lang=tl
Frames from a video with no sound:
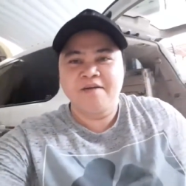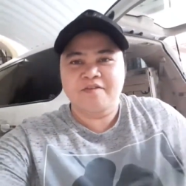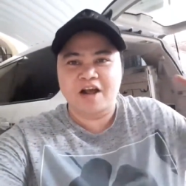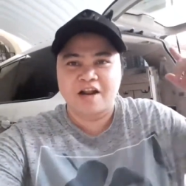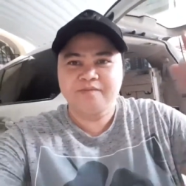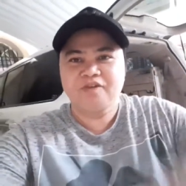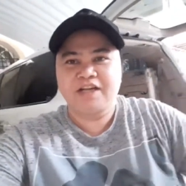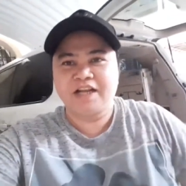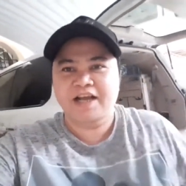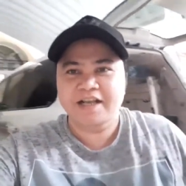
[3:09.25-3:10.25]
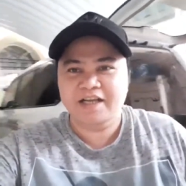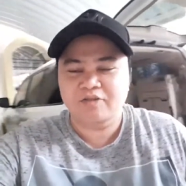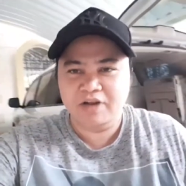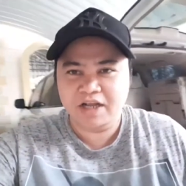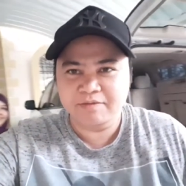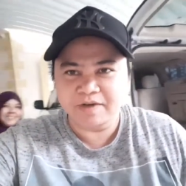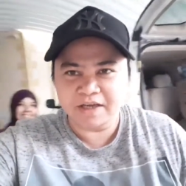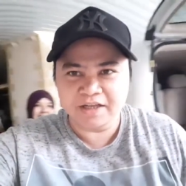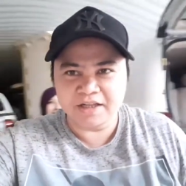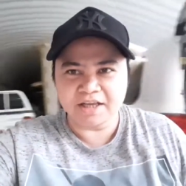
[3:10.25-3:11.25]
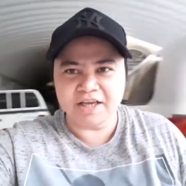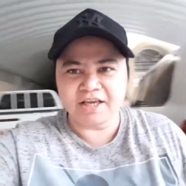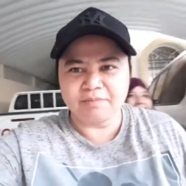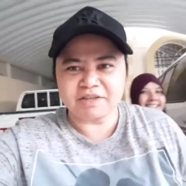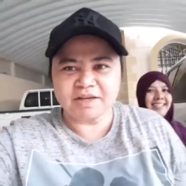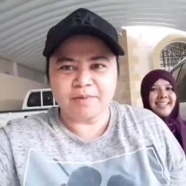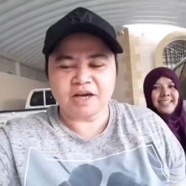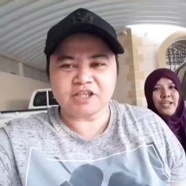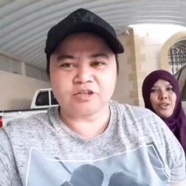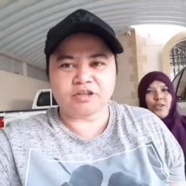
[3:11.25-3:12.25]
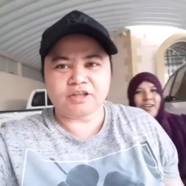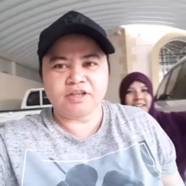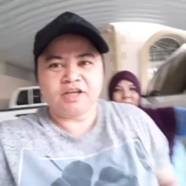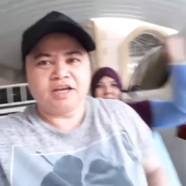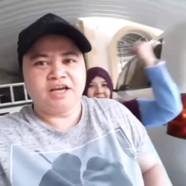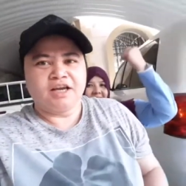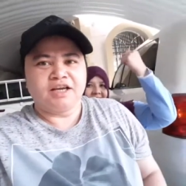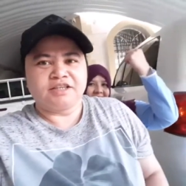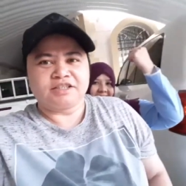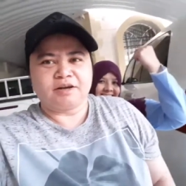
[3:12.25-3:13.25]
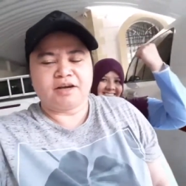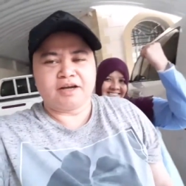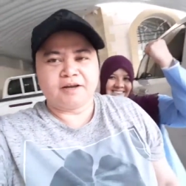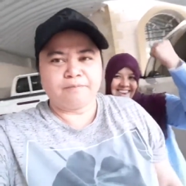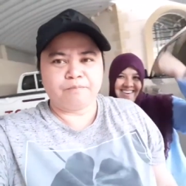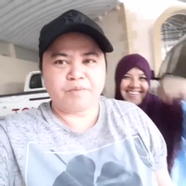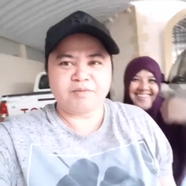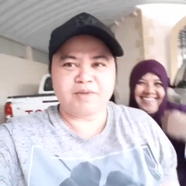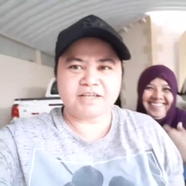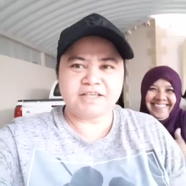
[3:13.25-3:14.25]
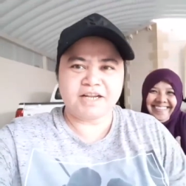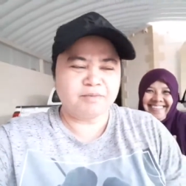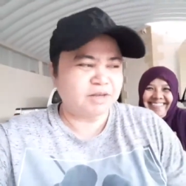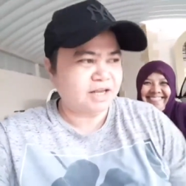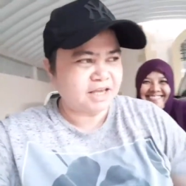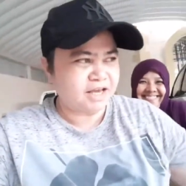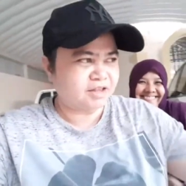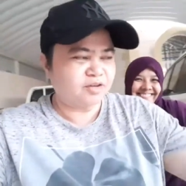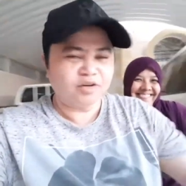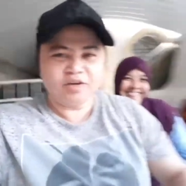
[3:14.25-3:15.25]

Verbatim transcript: Alhamdulillah guys at walang mag, nagiging masamang result sa so, pag-vaccine namin. Kaya ito, oh.